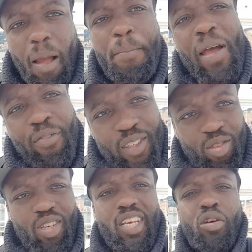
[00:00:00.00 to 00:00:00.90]
que tu as
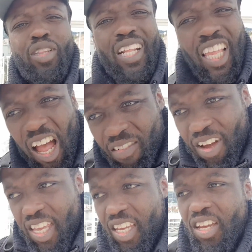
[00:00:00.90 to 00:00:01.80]
perfectionné, que tu as
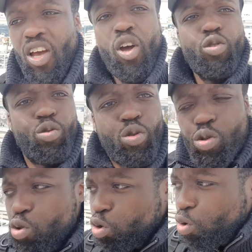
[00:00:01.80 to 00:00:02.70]
travaillé
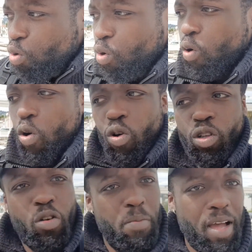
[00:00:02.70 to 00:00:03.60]
du jour au
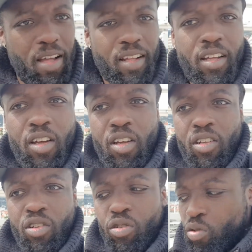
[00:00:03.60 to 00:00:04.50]
lendemain.
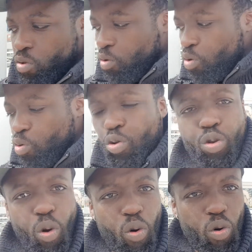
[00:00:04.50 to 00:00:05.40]

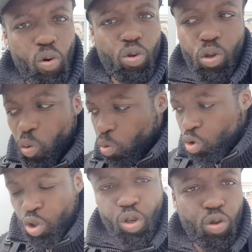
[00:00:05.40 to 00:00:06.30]
Tout au long de
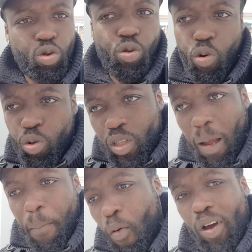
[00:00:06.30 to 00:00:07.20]
ton jeu, tout au long de
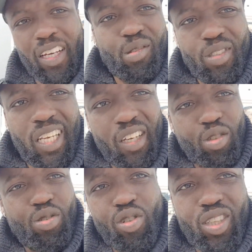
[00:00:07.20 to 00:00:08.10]
ta progression, c'est
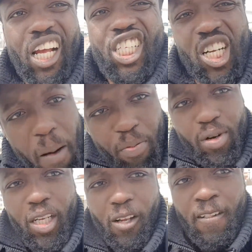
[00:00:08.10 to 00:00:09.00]
quelque chose que tu as
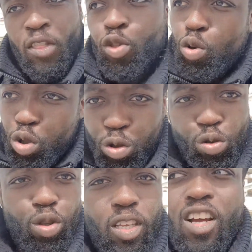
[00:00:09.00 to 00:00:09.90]
charbonné. Ton
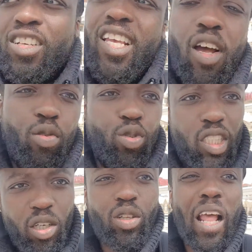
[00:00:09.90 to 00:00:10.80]
shoot, c'est un
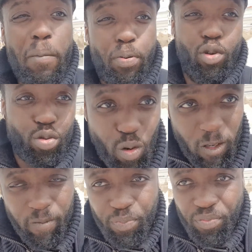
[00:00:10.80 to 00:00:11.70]
outil que tu as besoin.